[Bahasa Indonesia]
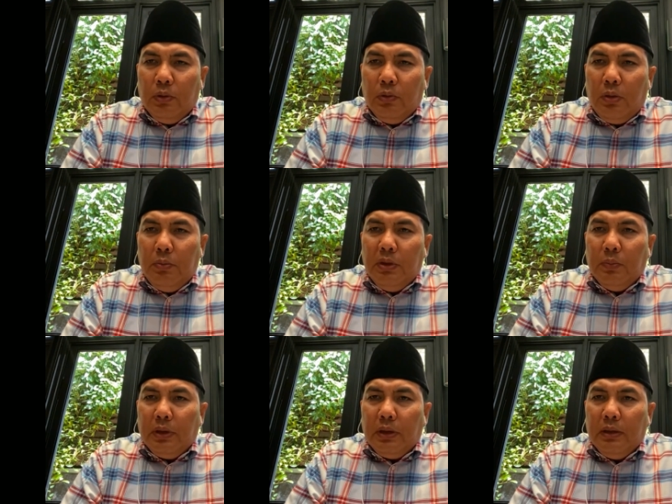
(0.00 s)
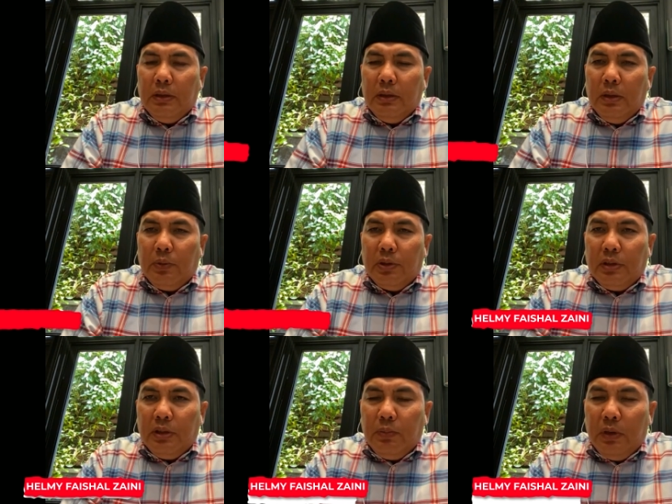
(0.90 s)
Untuk itu kami menyampaikan
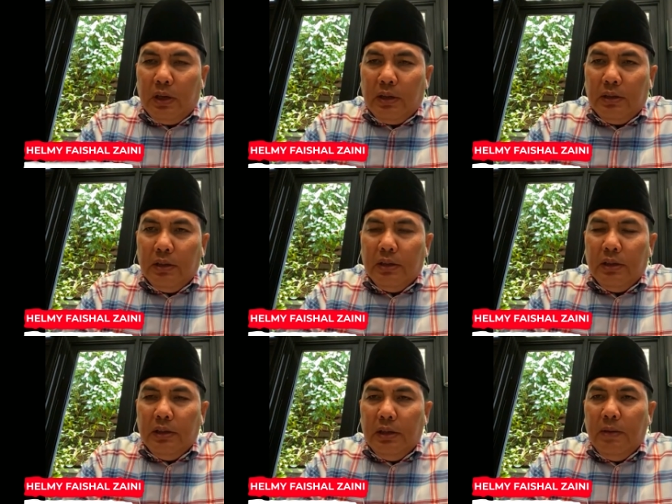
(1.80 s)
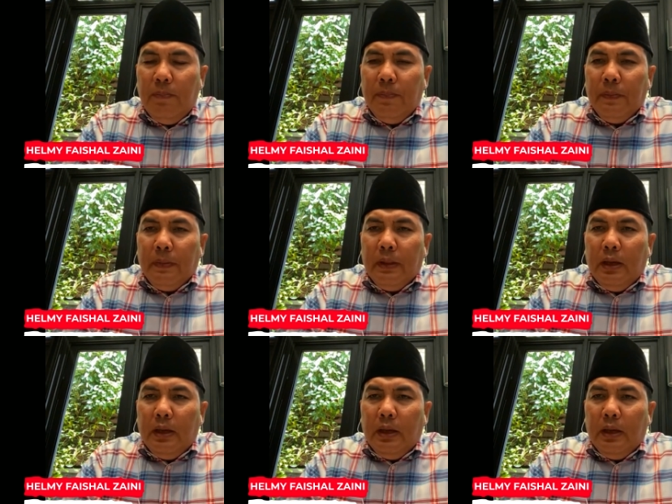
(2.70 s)
apresiasi penghargaan setinggi-tingginya
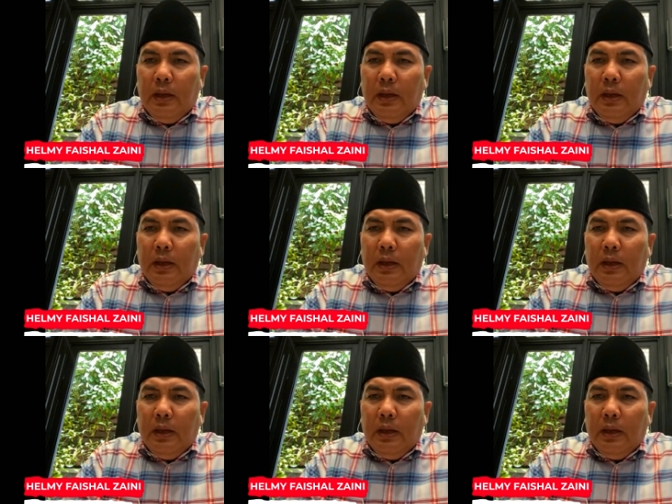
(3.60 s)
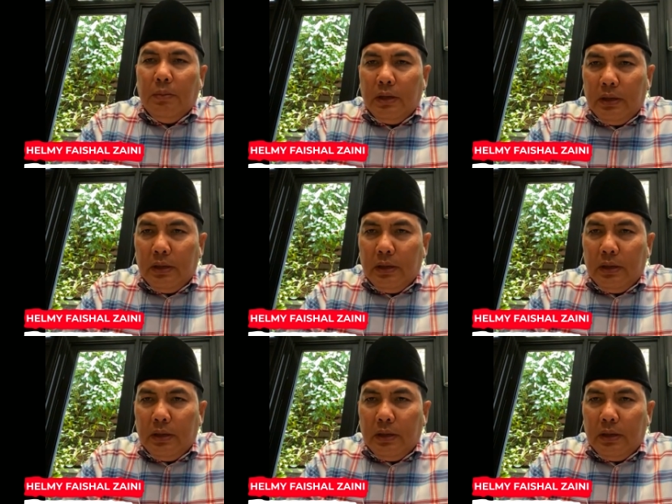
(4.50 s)
dan, dan mari
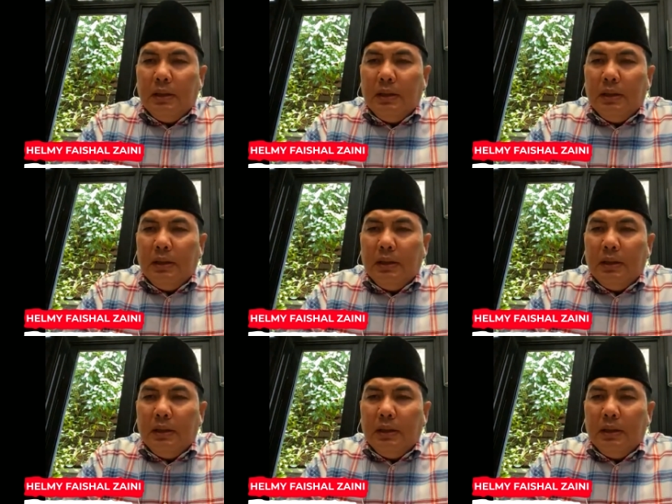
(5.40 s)
kita